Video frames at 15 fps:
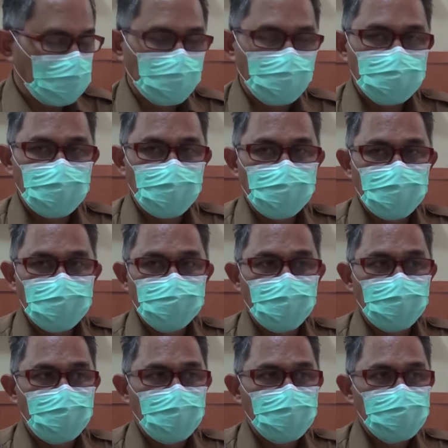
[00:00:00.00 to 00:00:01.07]
0 sampai
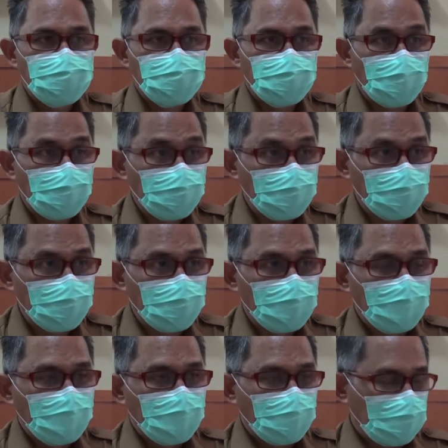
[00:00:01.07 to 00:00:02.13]
19 tahun.
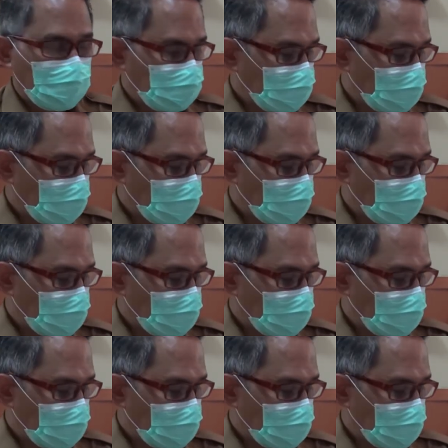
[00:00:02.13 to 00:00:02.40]
Itu